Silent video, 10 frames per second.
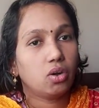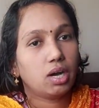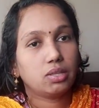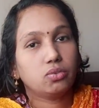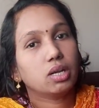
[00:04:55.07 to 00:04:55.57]

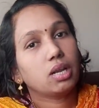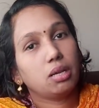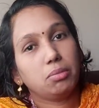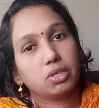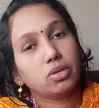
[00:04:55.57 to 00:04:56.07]
అది కూడా
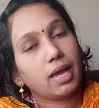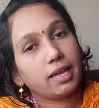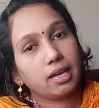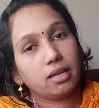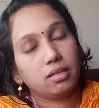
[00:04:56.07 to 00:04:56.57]
నేను మీకు
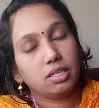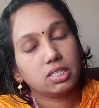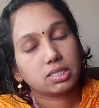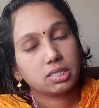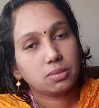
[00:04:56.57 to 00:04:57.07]
ఐక
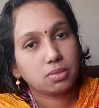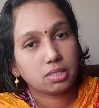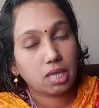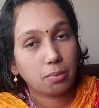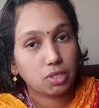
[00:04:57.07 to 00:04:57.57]
డిస్క్రిప్షన్
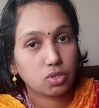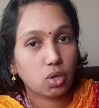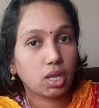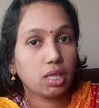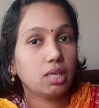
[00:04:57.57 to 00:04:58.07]
ఐ మీన్
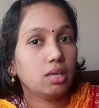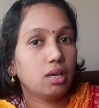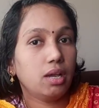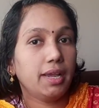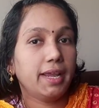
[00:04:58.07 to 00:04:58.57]
సారీ
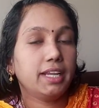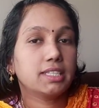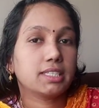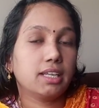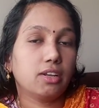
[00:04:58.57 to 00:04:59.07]
ఎండ్
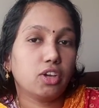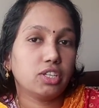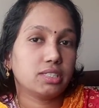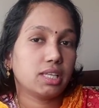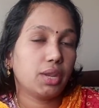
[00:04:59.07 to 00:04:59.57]
స్క్రీన్లో
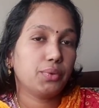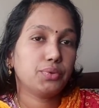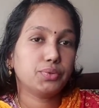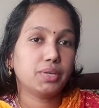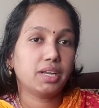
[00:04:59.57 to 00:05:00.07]
ఇస్తాను
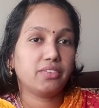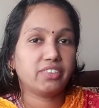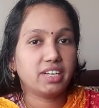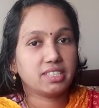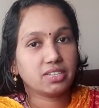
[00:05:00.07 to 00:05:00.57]
చూడండి
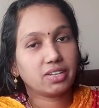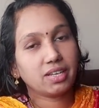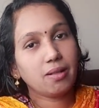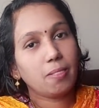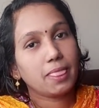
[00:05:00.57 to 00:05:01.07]
ఫ్రెండ్స్
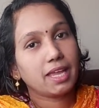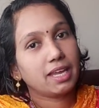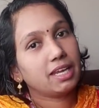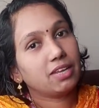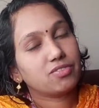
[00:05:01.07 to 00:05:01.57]
ఓకేనా
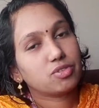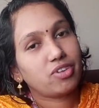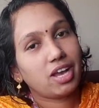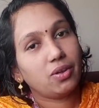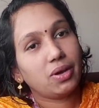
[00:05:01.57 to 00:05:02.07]
ఈ టిప్స్
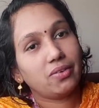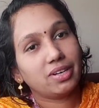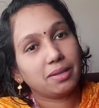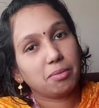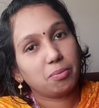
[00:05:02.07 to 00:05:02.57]
ఫాలో
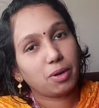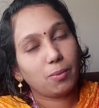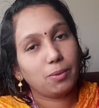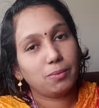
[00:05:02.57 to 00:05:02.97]
అవ్వండి మీ ప్రాబ్లం